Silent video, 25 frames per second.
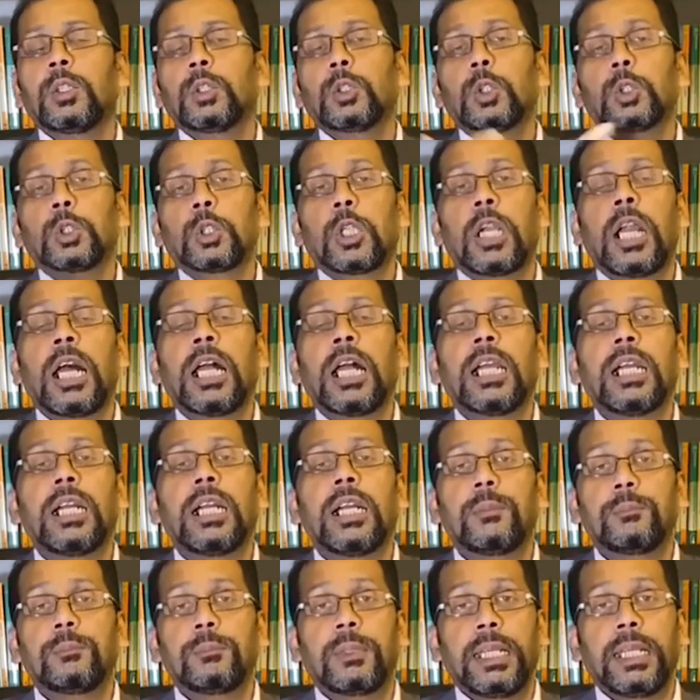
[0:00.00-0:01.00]
সুতরাং
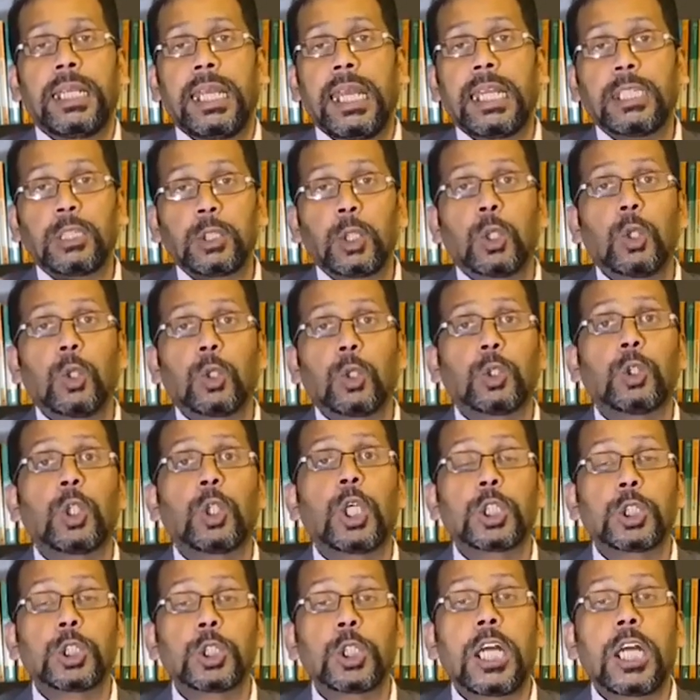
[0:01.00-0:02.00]
মানে এত লোক
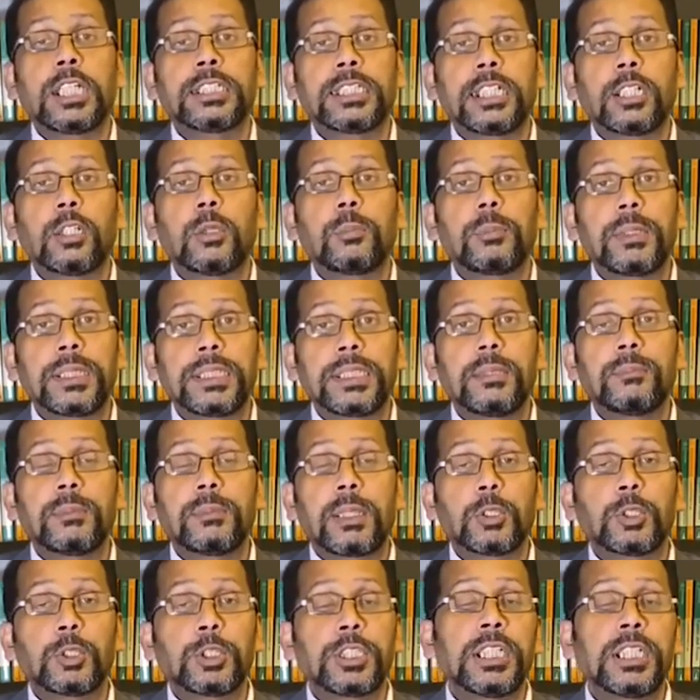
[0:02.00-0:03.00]
নয়শো হাজারের বেশি
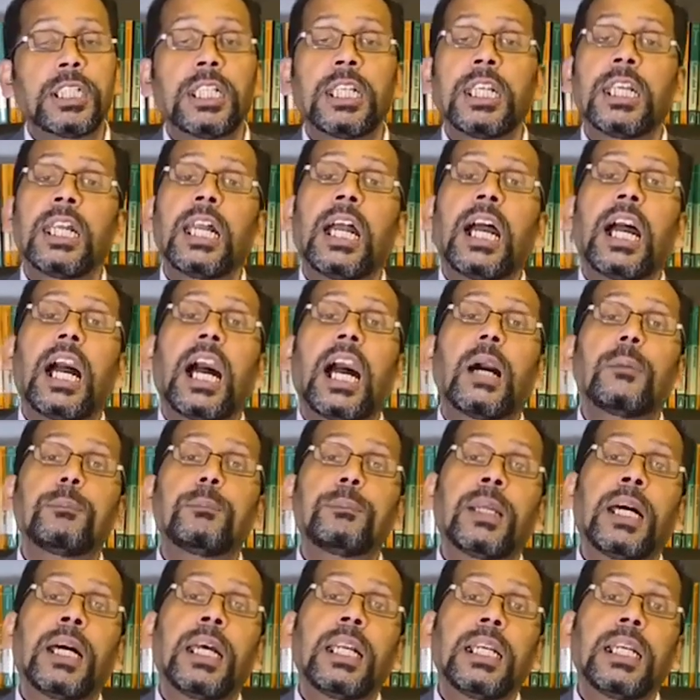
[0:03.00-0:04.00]
মানুষের
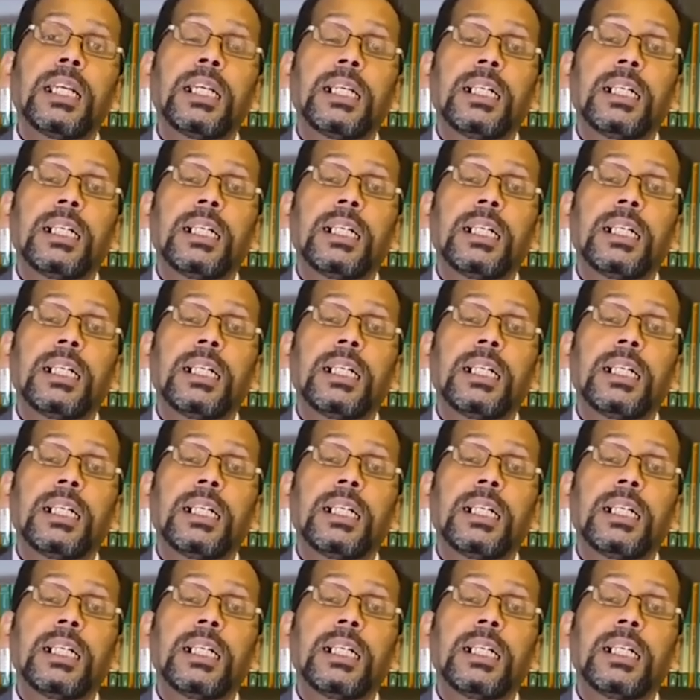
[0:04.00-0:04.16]
আপনার